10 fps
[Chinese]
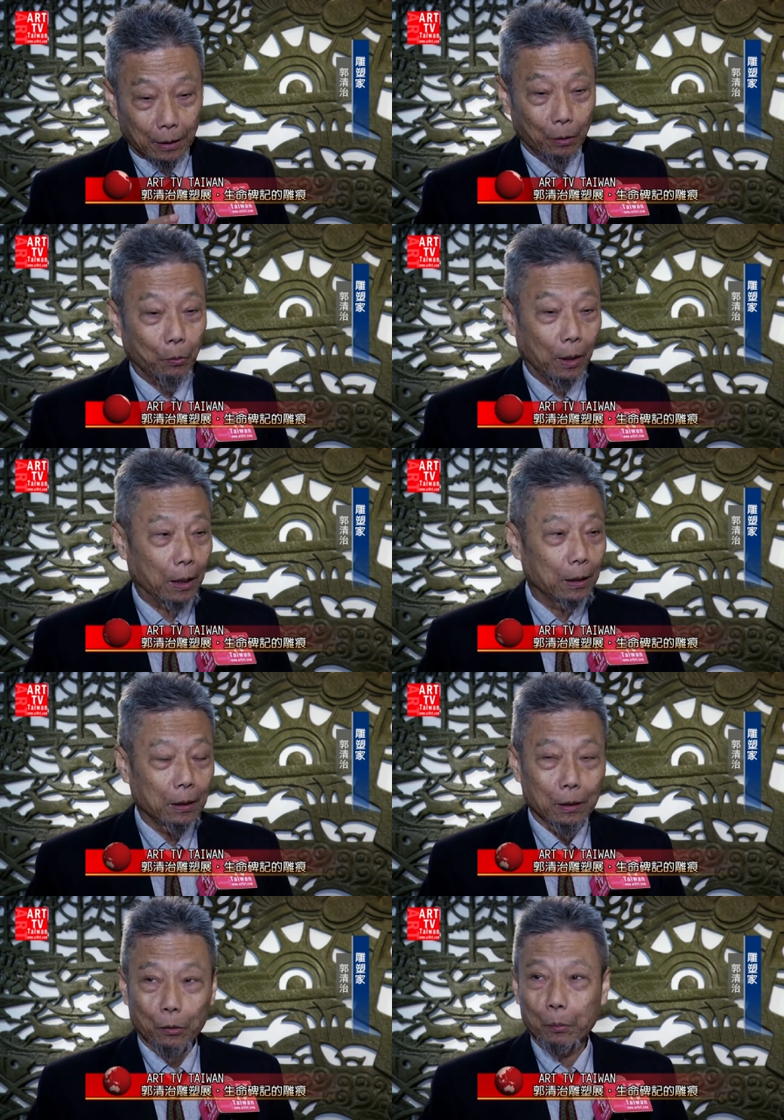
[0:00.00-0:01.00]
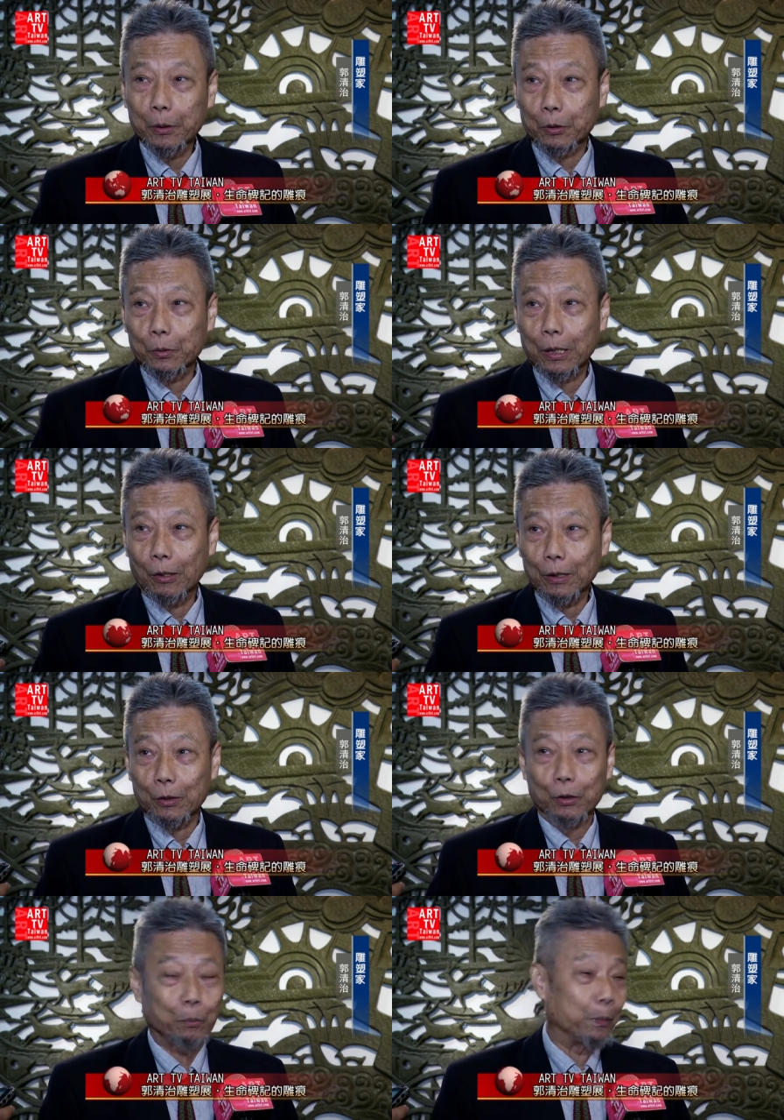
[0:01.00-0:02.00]
的话，我们石雕一
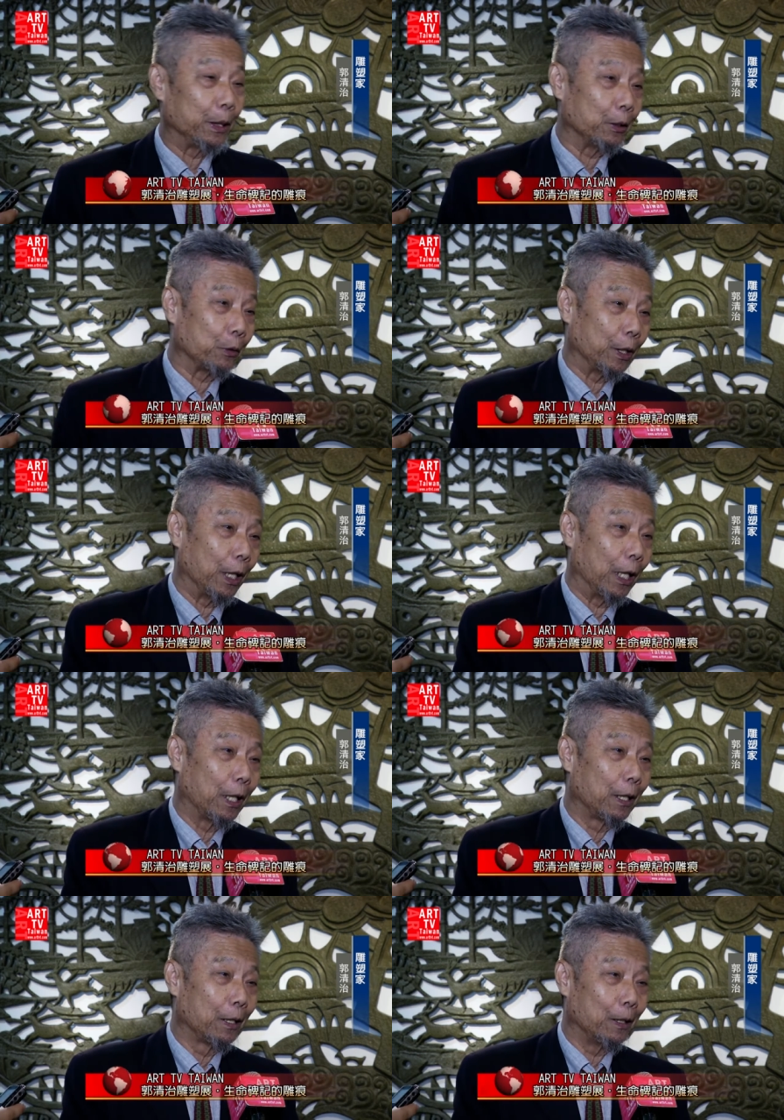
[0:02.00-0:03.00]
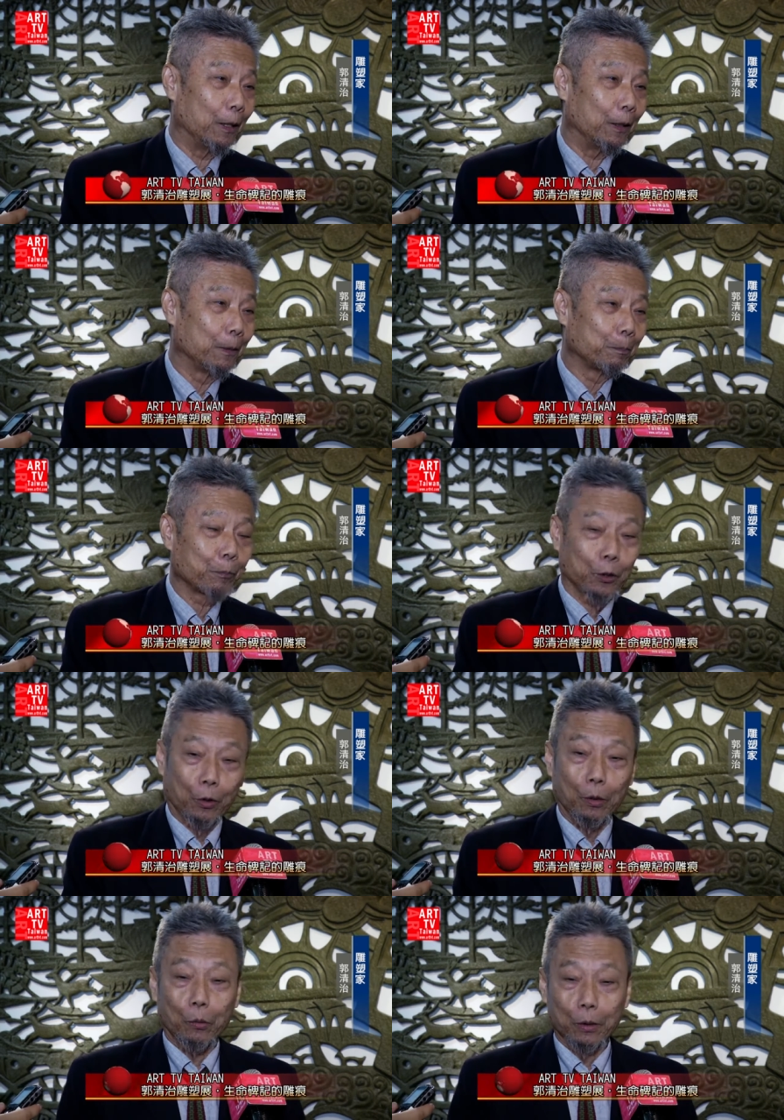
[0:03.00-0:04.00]
直是没有的啦。哦，所以